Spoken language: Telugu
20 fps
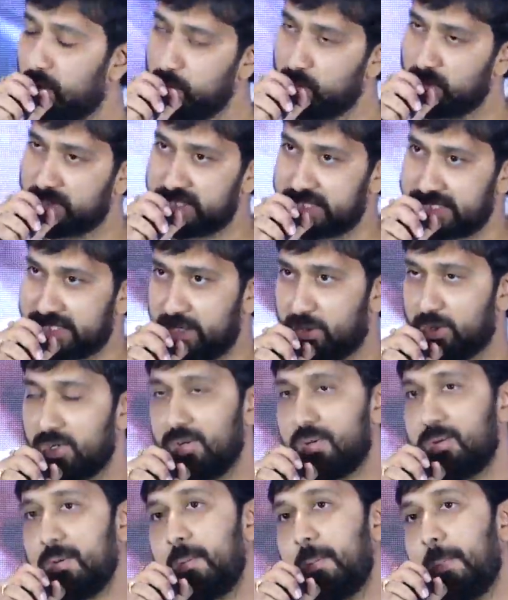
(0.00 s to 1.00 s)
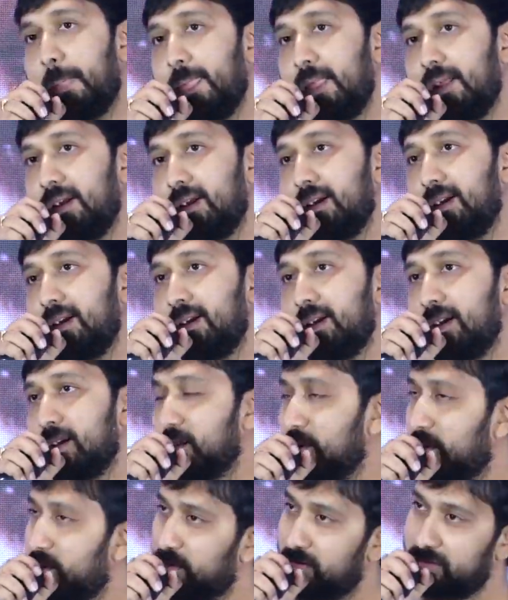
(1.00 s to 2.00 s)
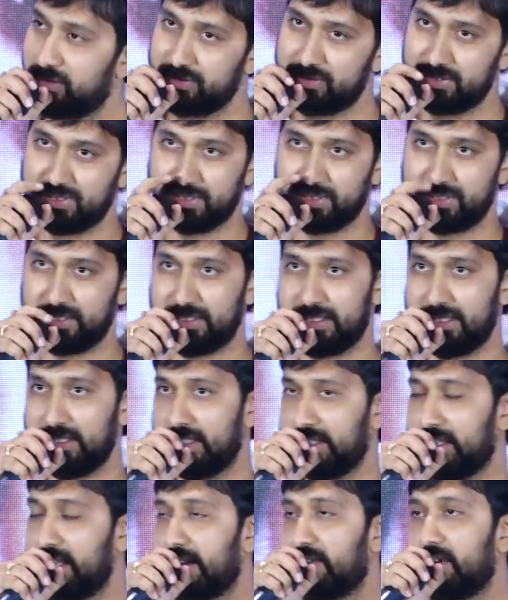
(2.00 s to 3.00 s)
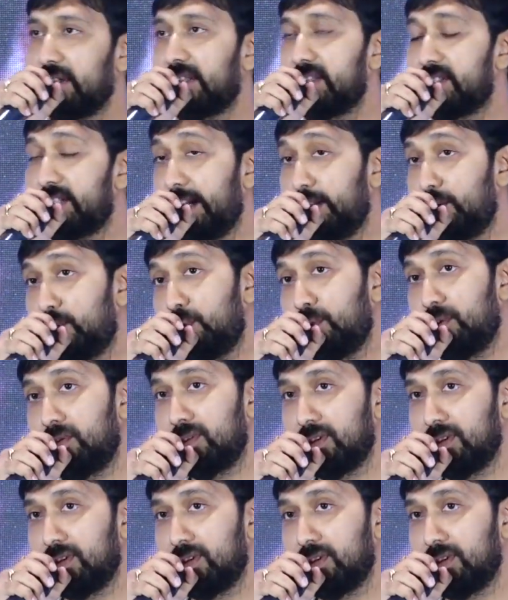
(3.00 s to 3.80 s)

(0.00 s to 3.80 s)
వన్ మోర్ చేసేవాళ్ళు సో తర్వాత చైతు